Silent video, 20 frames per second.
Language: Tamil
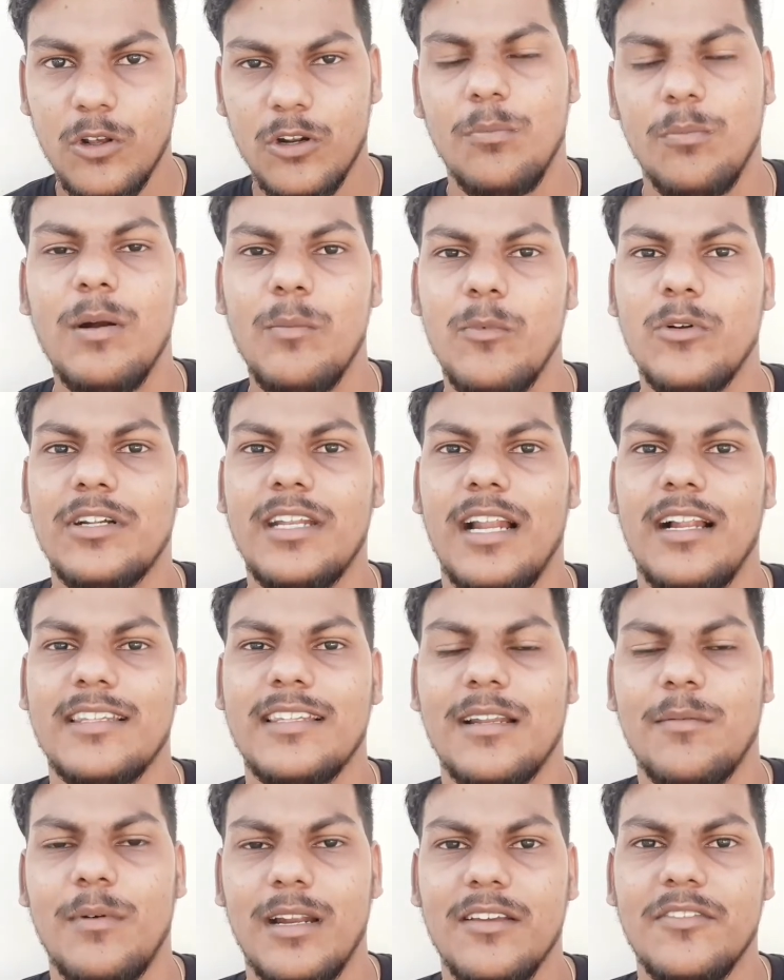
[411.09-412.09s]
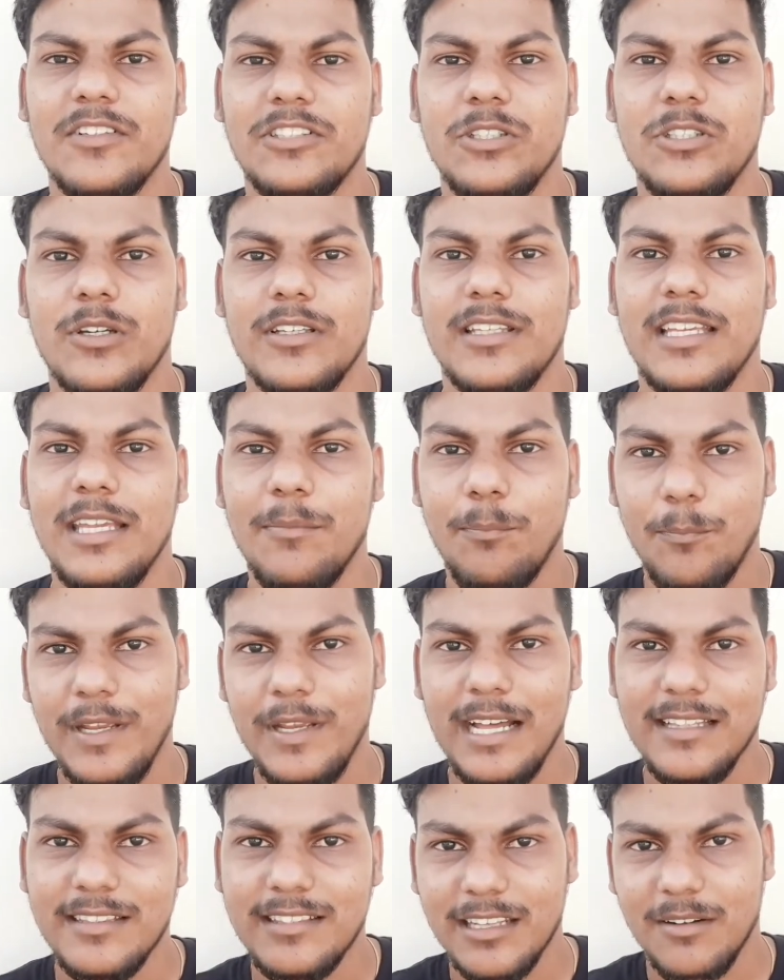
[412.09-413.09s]
ரொம்ப முட்டாள்தனமான விஷயம் இது
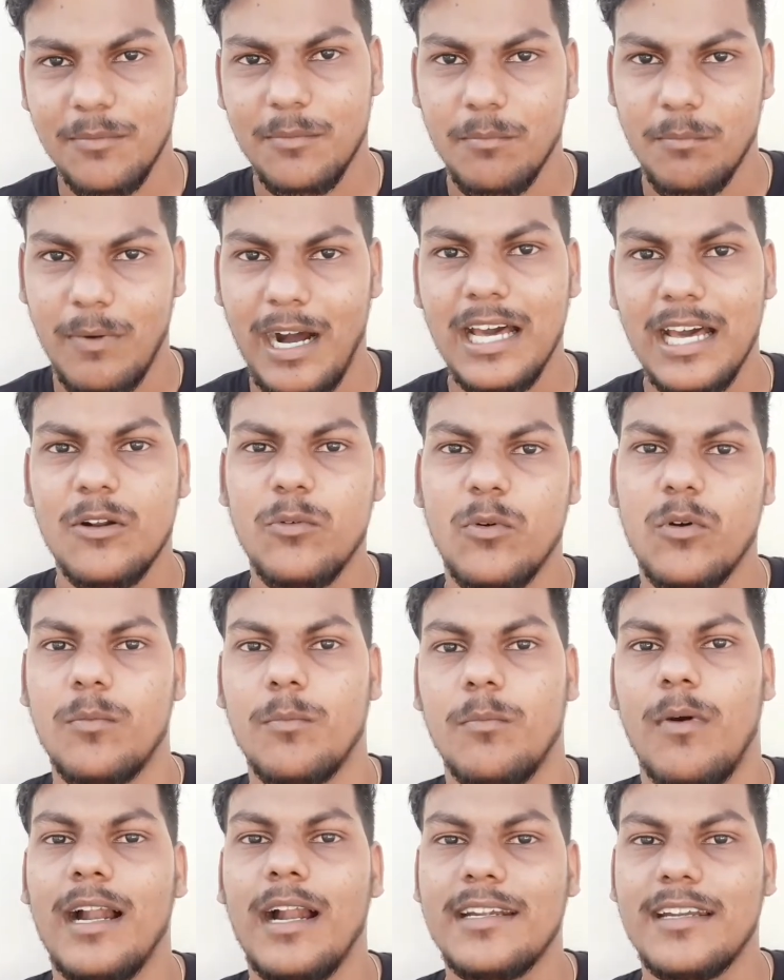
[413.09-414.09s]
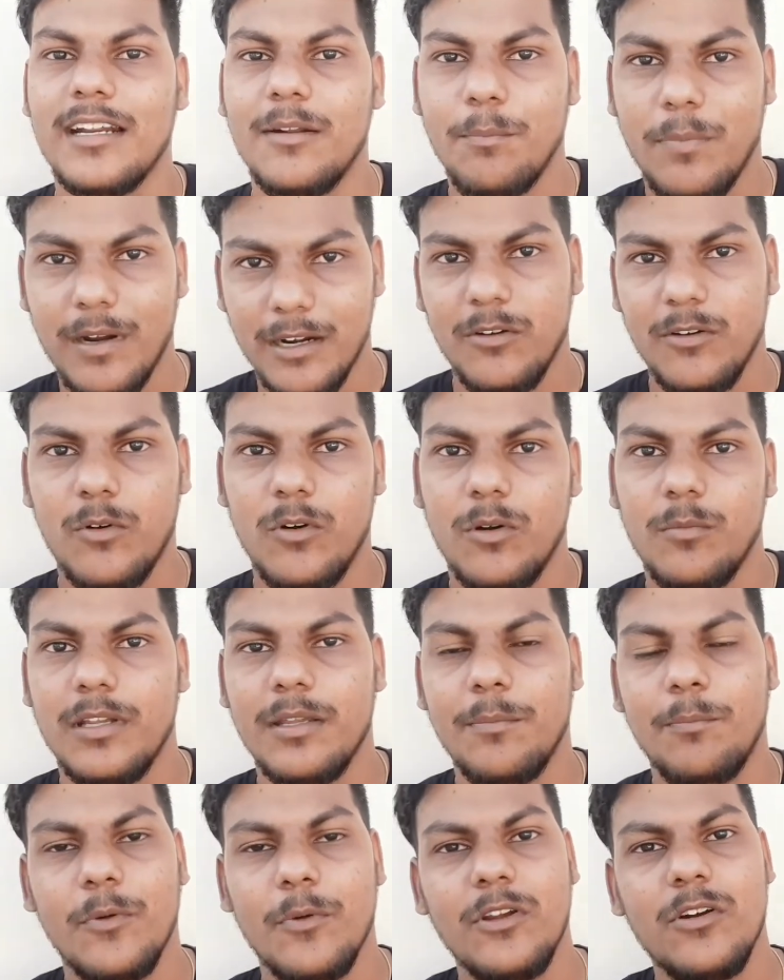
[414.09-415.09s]
இப்பயாவது திரு மாறுவோம் மாற்றப்படுவோம்
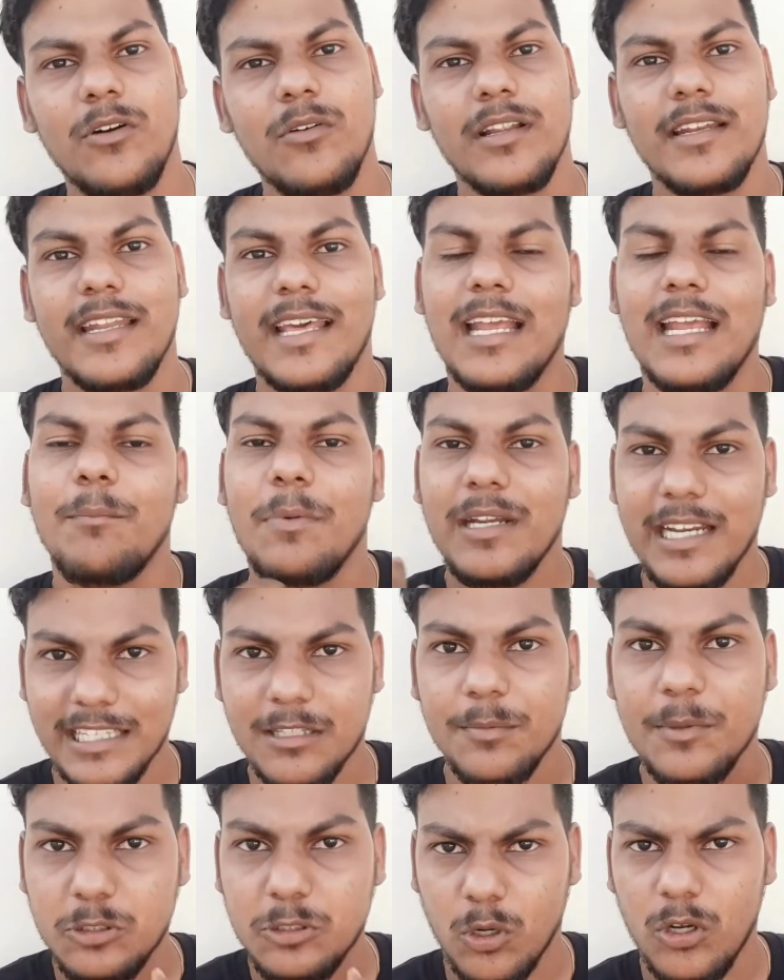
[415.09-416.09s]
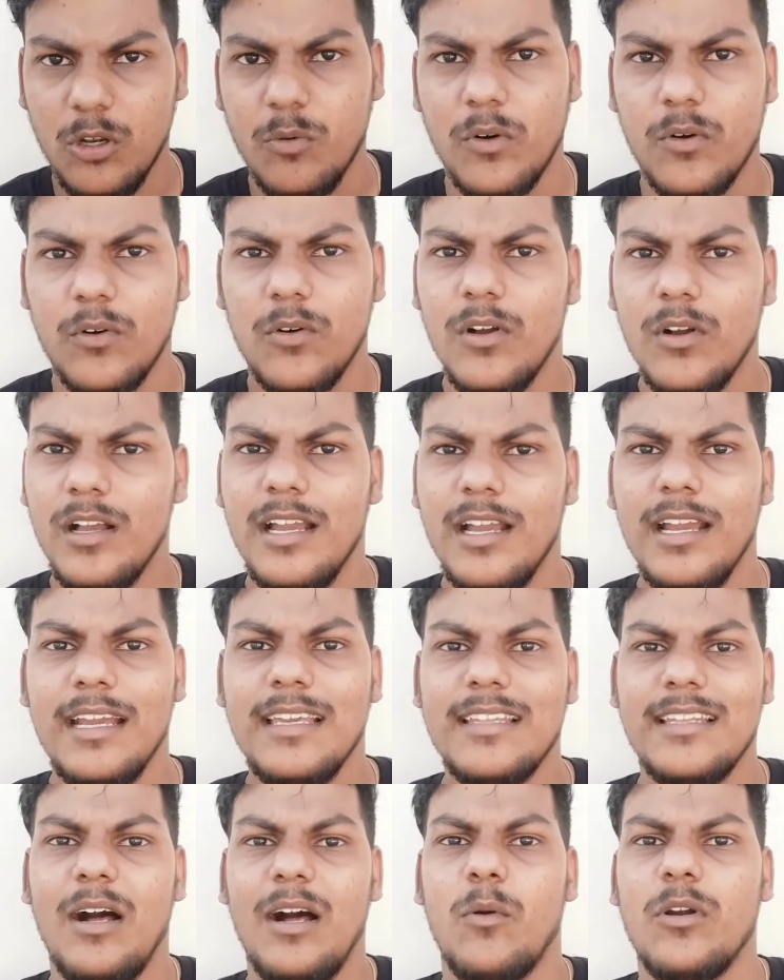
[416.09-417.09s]
இப்பயும் நிறைய பேர் எடுத்து போய் சொல்லுவோம்
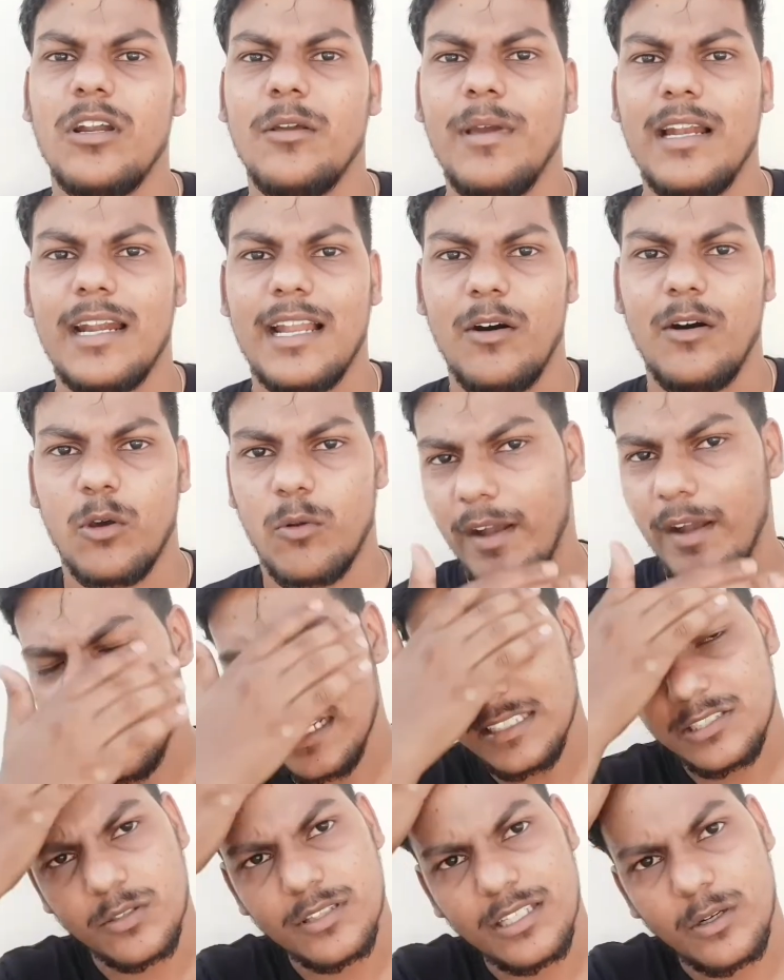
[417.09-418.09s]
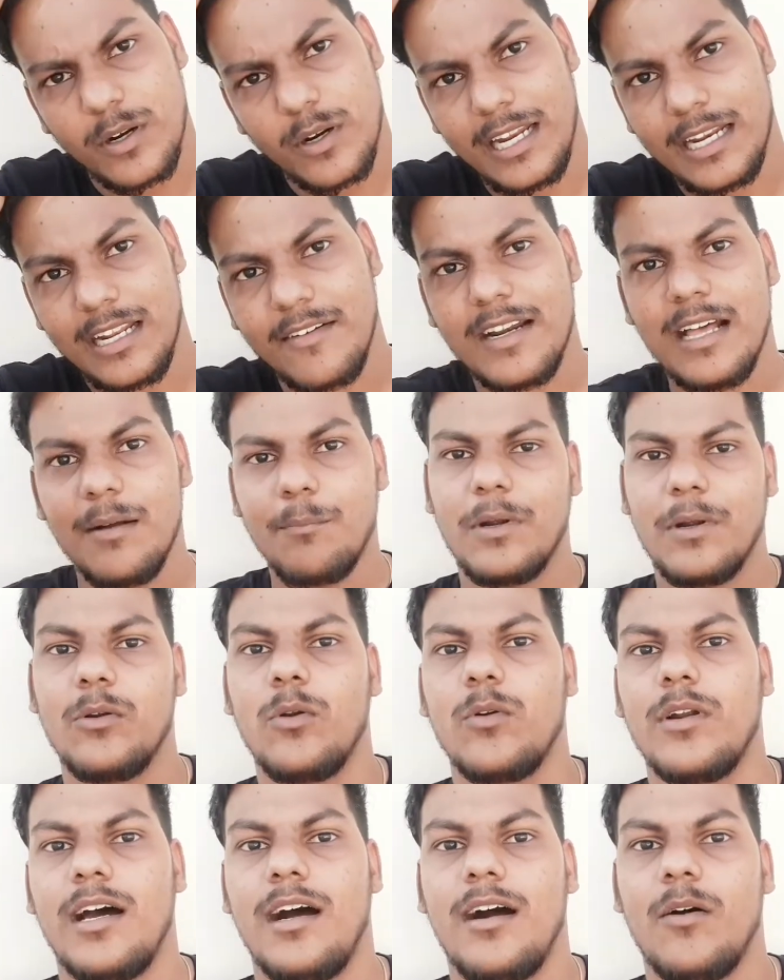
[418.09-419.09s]
இதெல்லாம் ஒன்றுமே இல்லைடா ஒரு வைரஸ் வந்து உனக்கு என்ன வேணால்
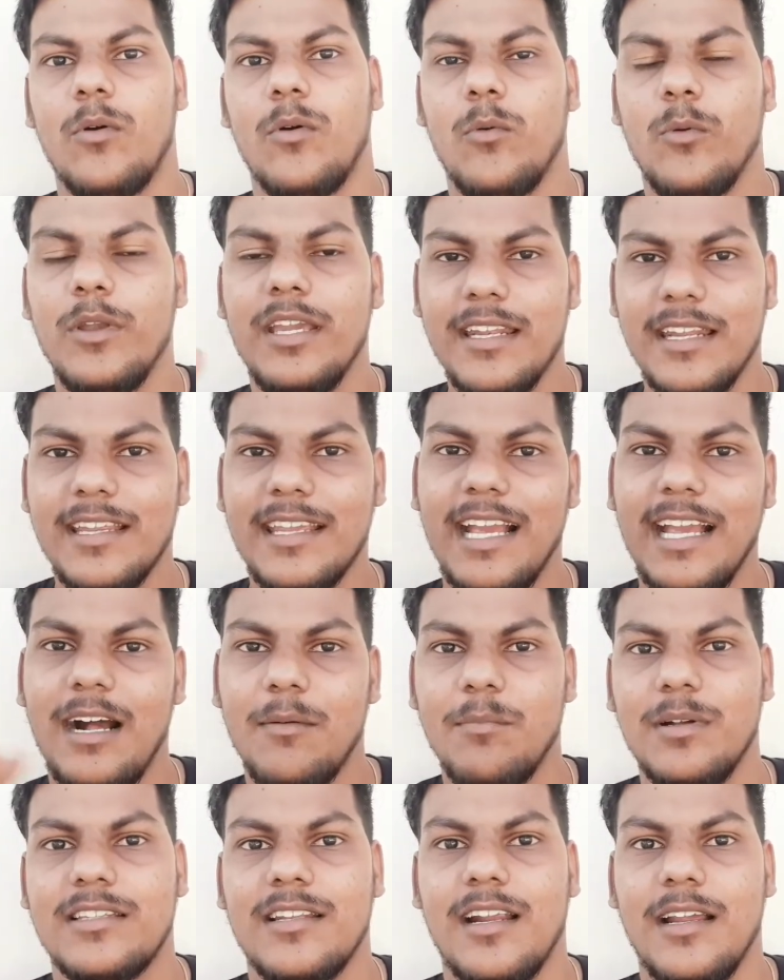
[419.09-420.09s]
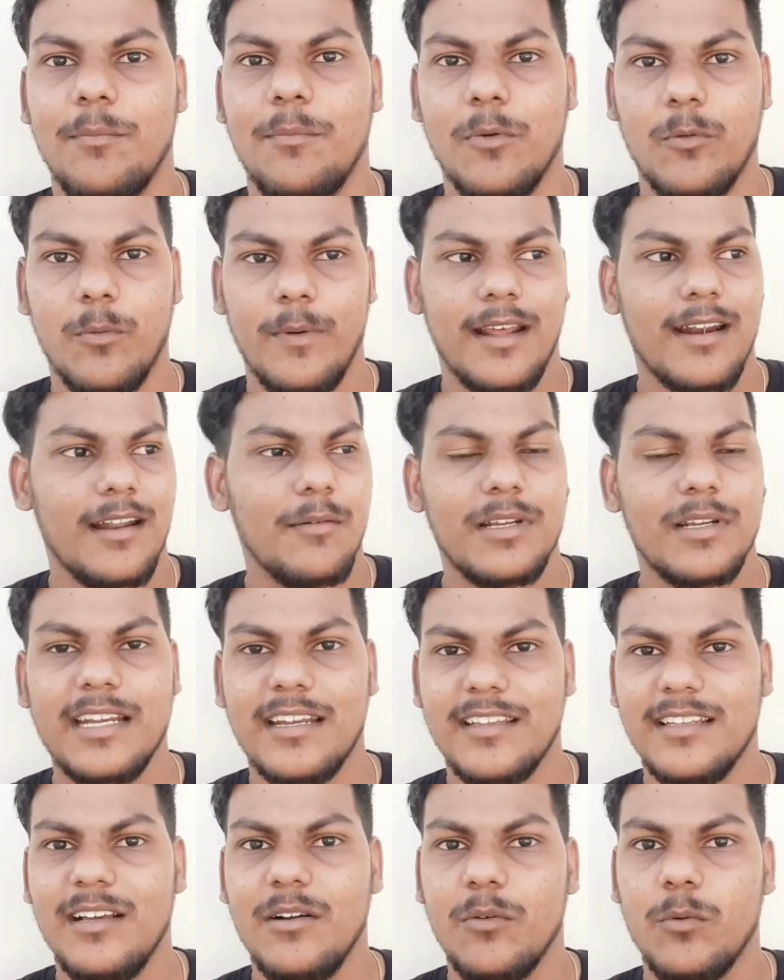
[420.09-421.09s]
பண்ணுண்டா உன் உயிருக்கே ஆபத்துடா இப்போ பாரு நம்ம
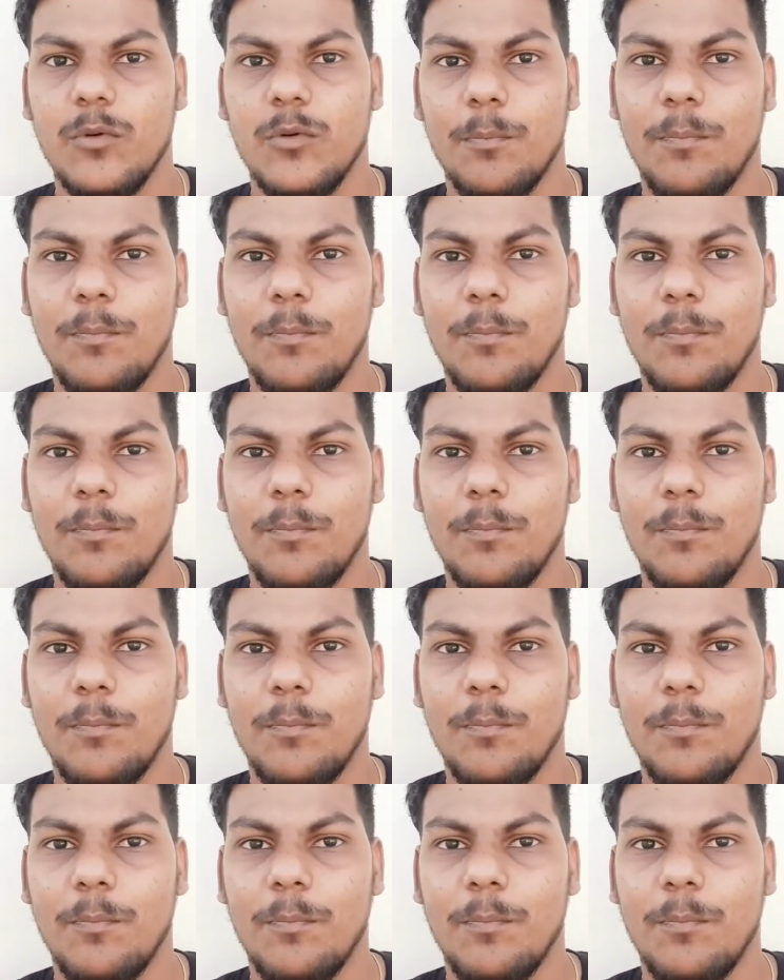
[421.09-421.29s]
கிட்டத்தட்ட